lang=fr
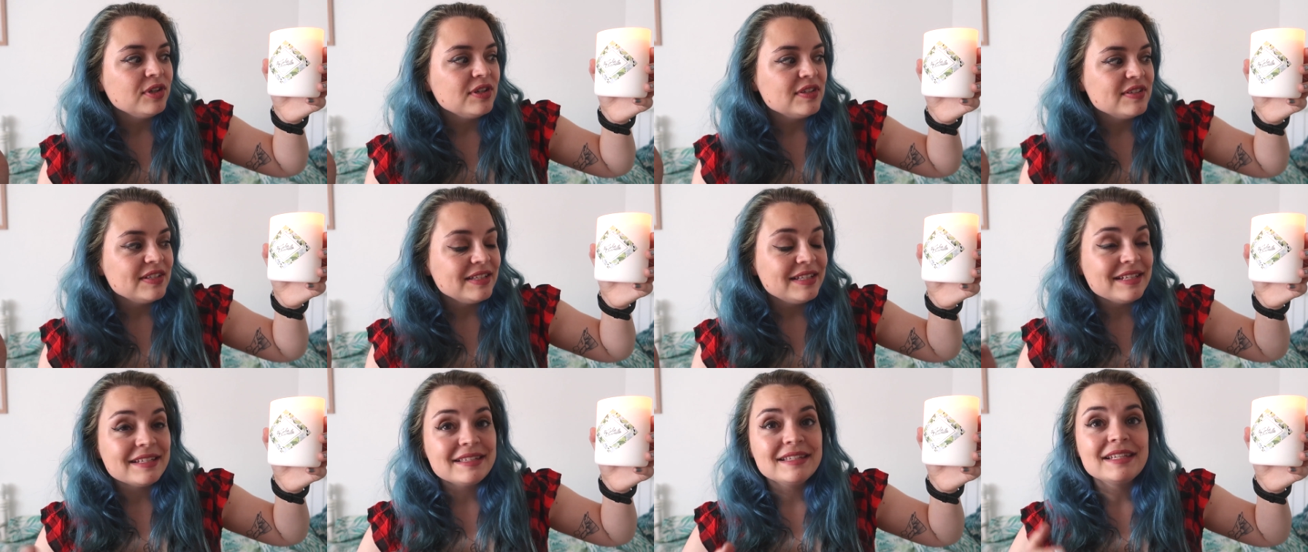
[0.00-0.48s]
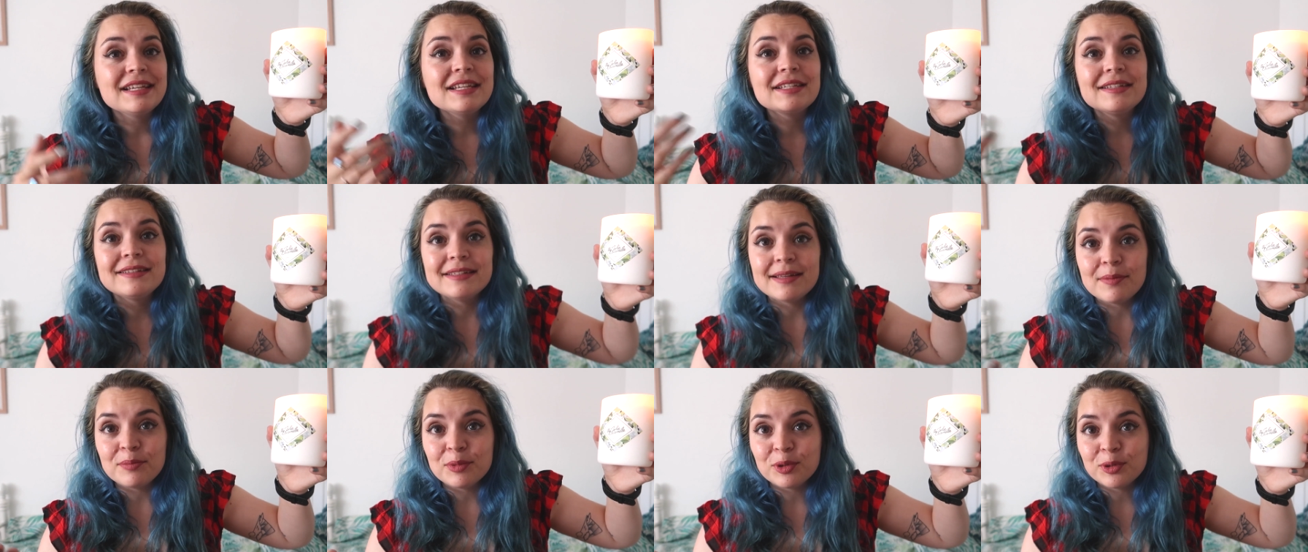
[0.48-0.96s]
je les ai testés,
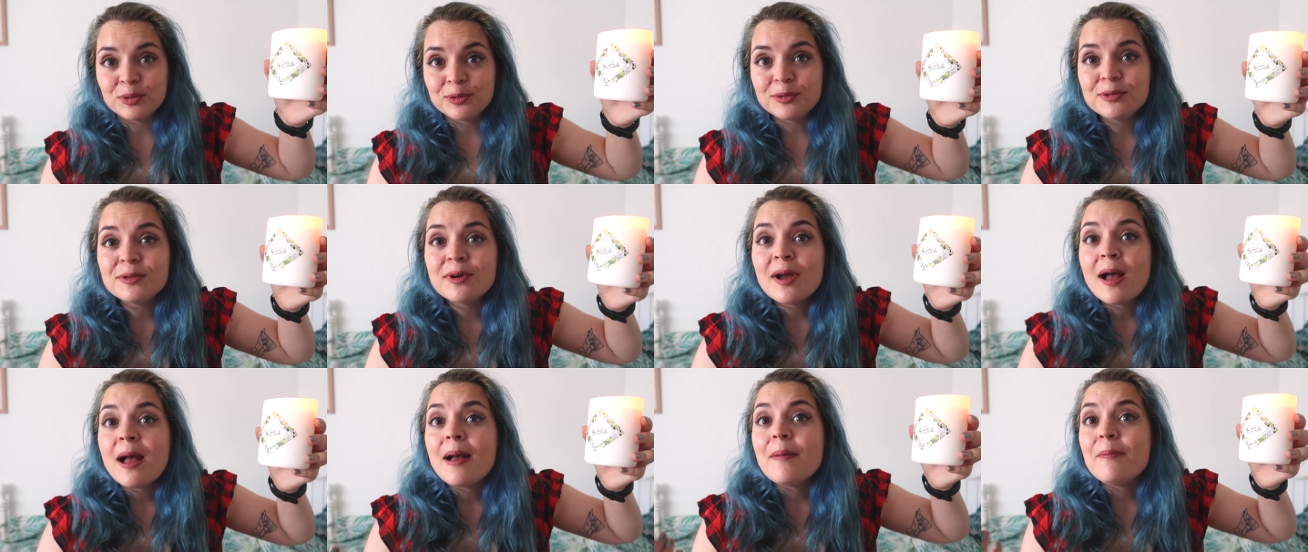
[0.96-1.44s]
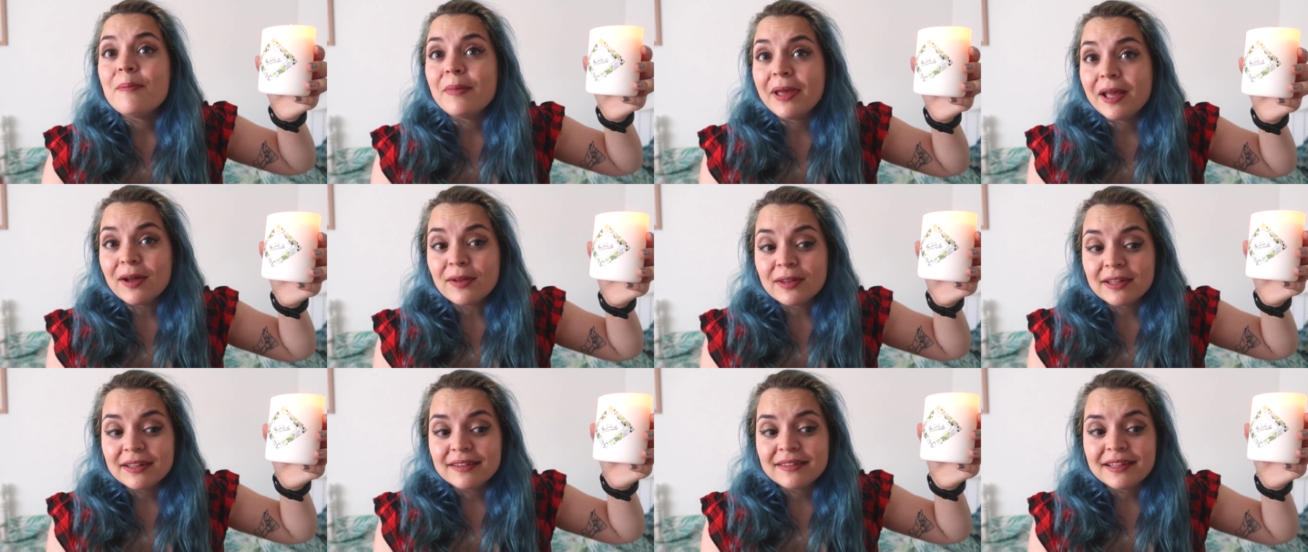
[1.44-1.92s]
je les aime beaucoup
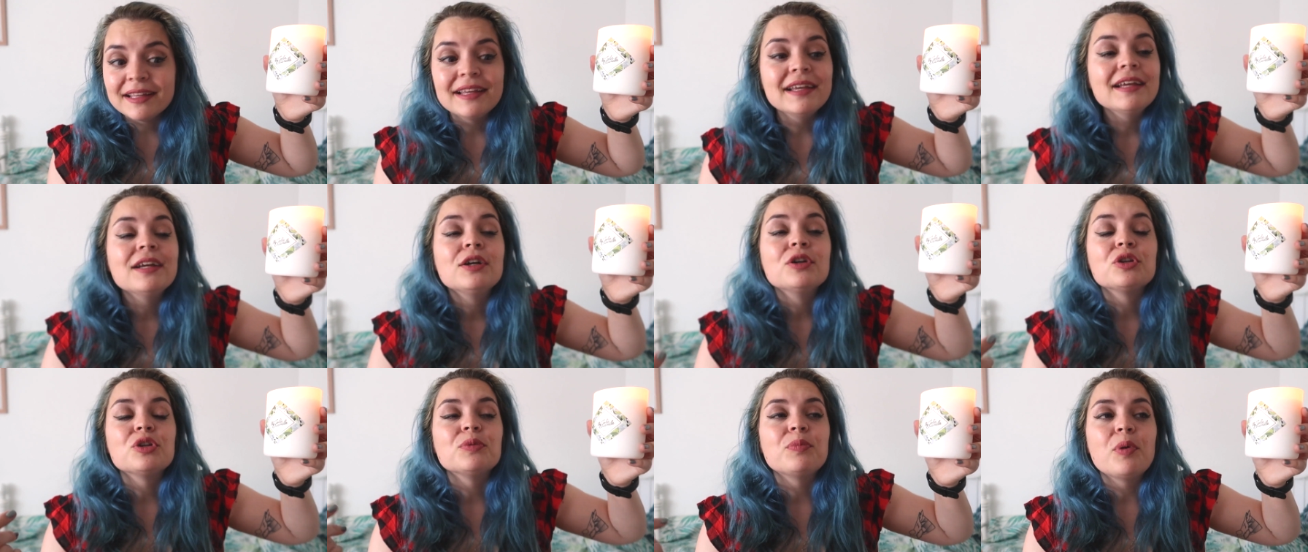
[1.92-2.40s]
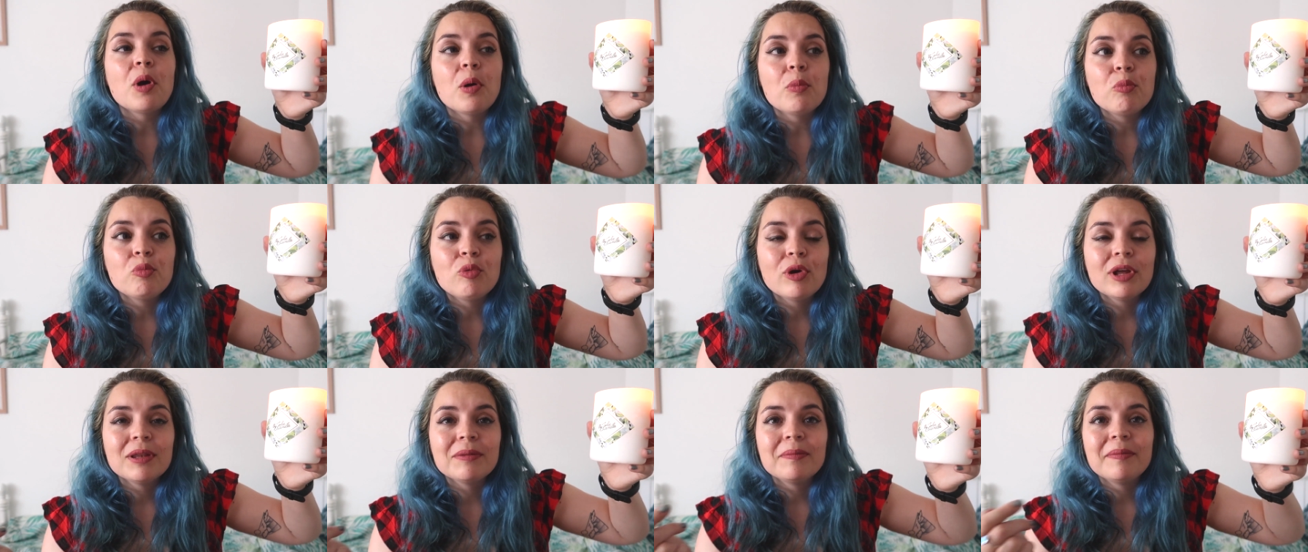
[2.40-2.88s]
mais en été je prends
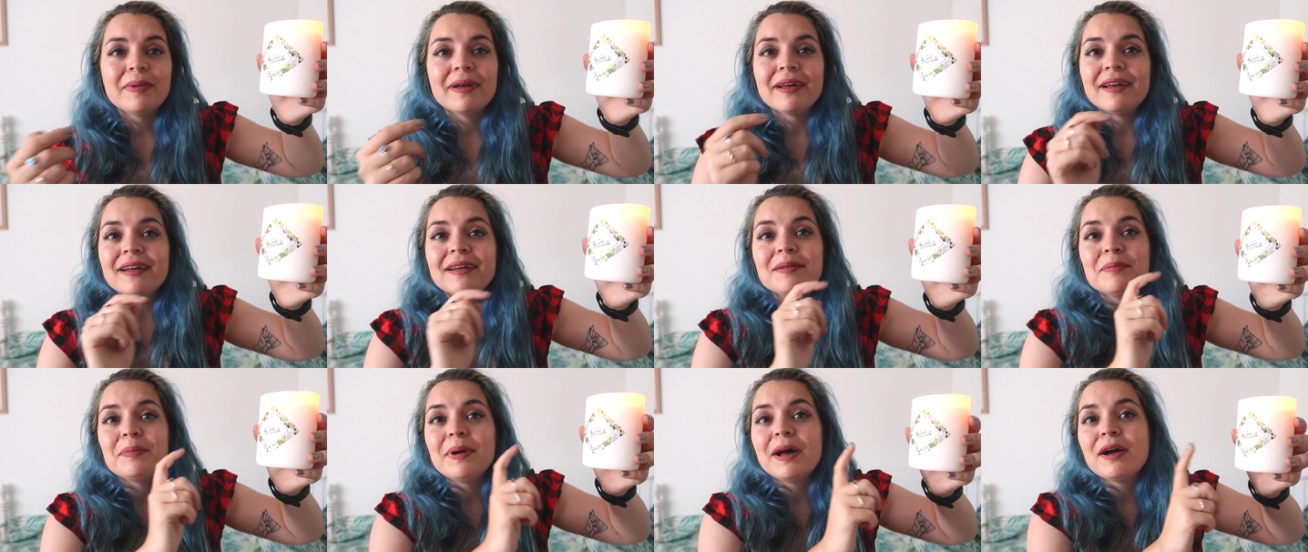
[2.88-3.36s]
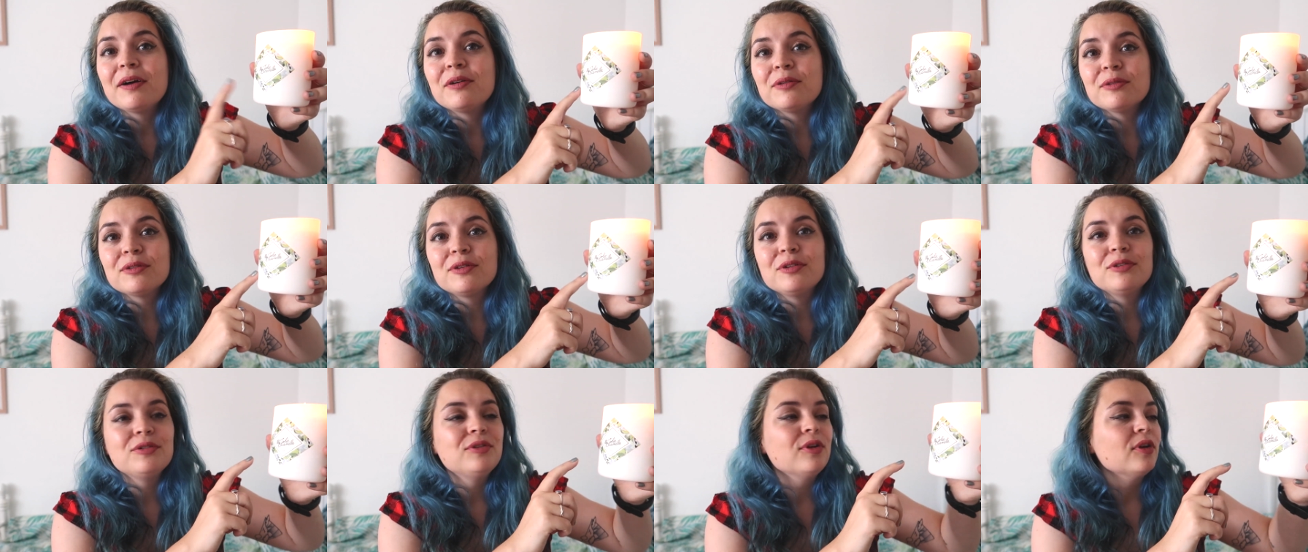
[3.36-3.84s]
moins de bain par
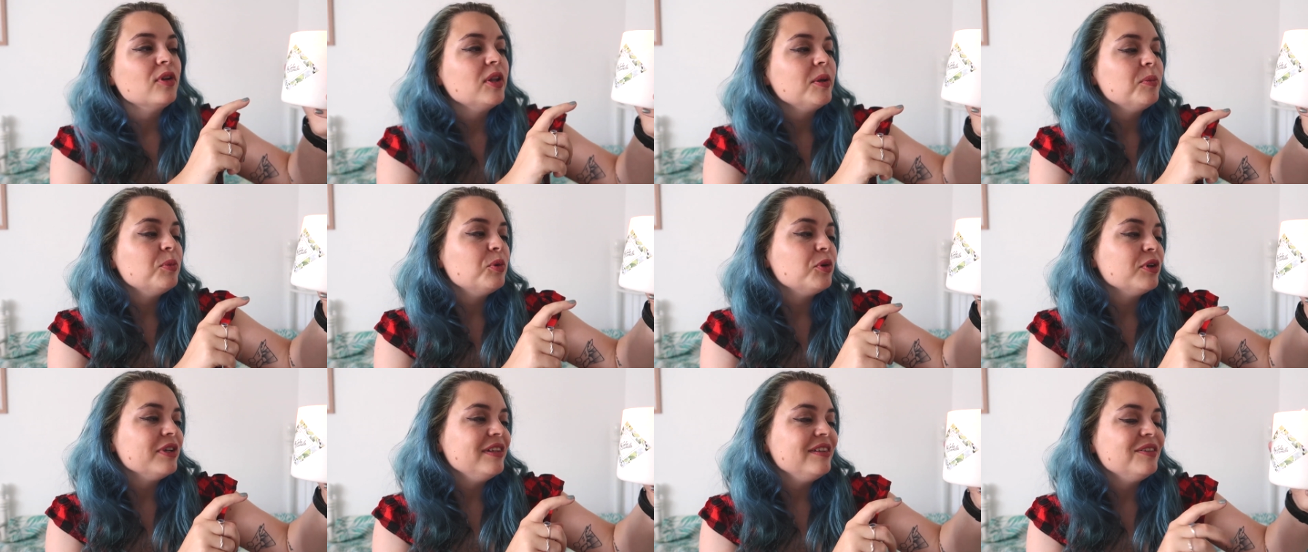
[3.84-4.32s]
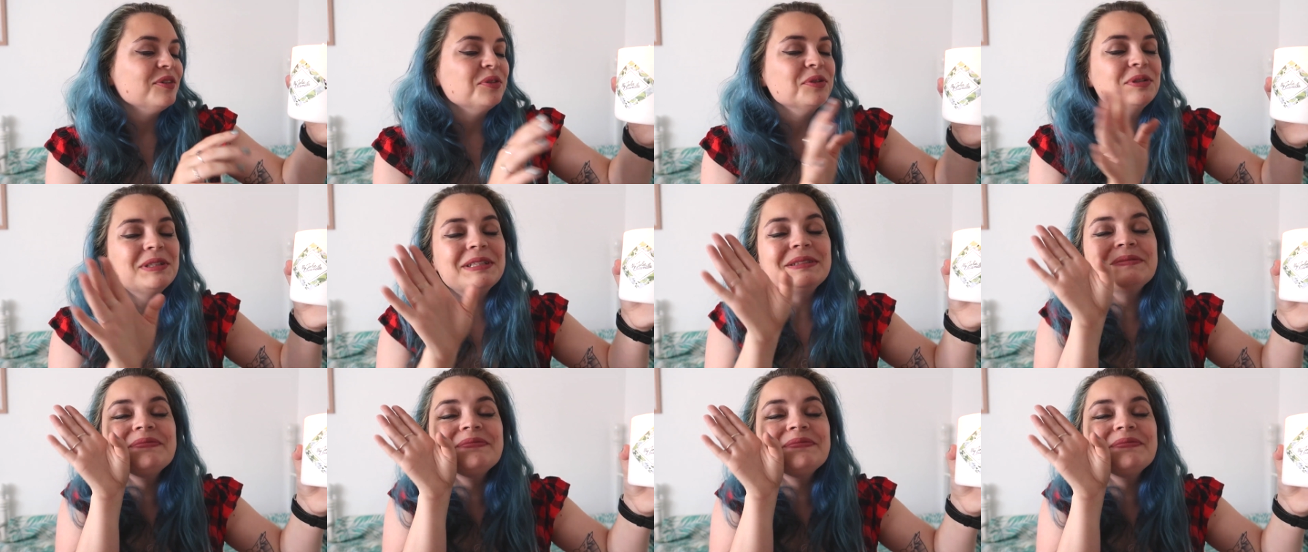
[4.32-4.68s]
contre l'odeur des moritos